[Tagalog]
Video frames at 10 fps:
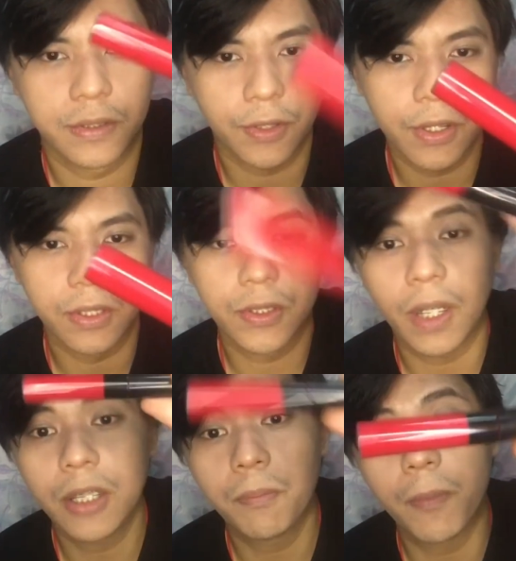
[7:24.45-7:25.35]
So, yun.
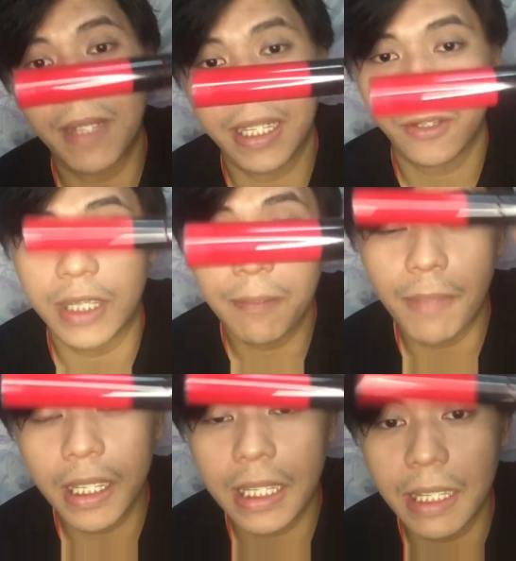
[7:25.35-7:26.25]
So, ano po pala ito? Lip,
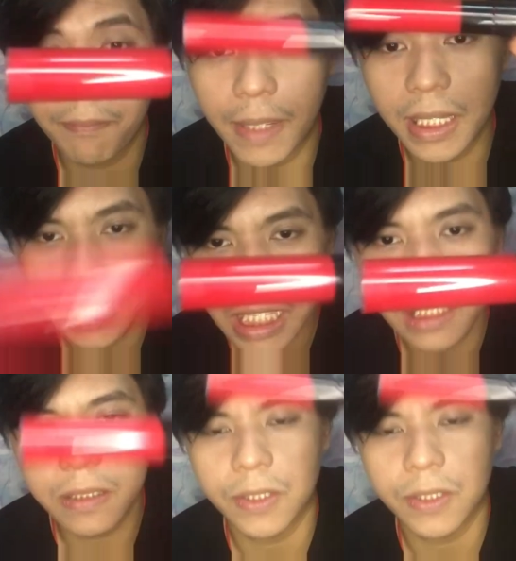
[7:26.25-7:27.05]
lip and tint.